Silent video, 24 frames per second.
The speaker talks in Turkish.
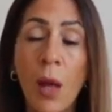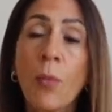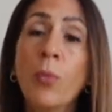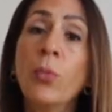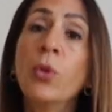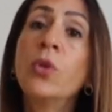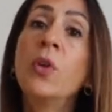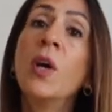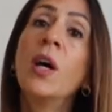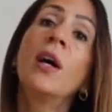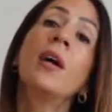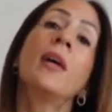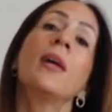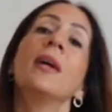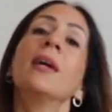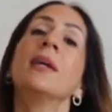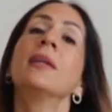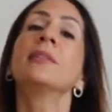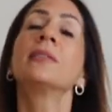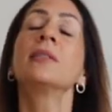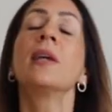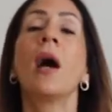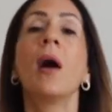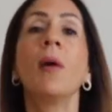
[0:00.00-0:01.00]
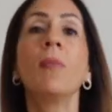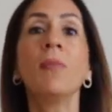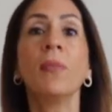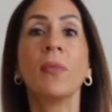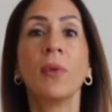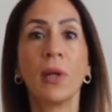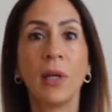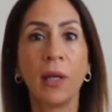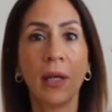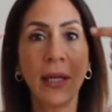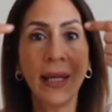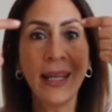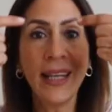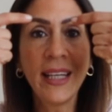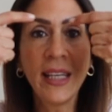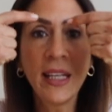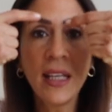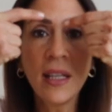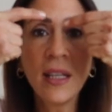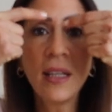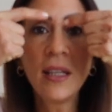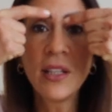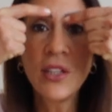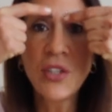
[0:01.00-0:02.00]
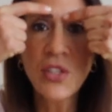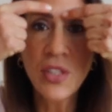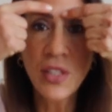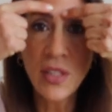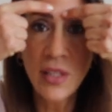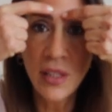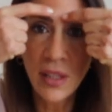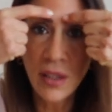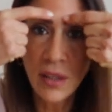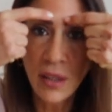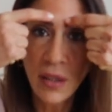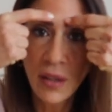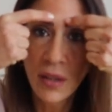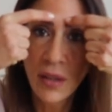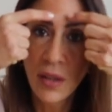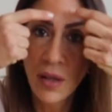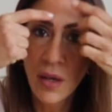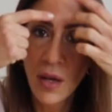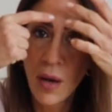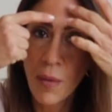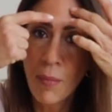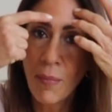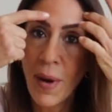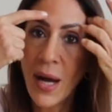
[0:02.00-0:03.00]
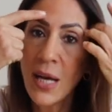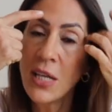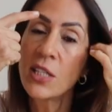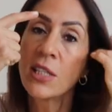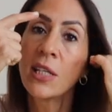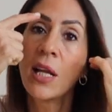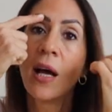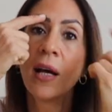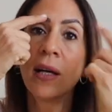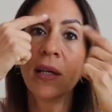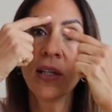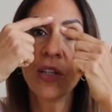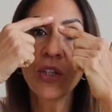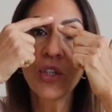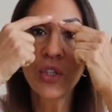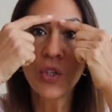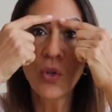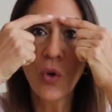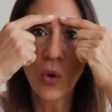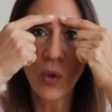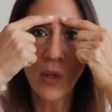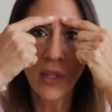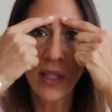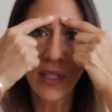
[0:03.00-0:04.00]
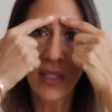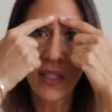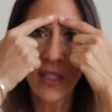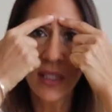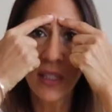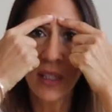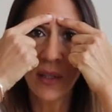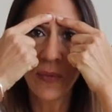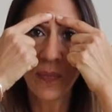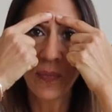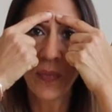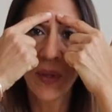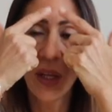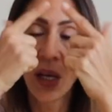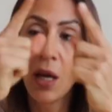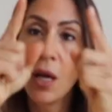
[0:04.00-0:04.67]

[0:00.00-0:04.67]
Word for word: Bu da tam iki kaşının başlangıç noktası.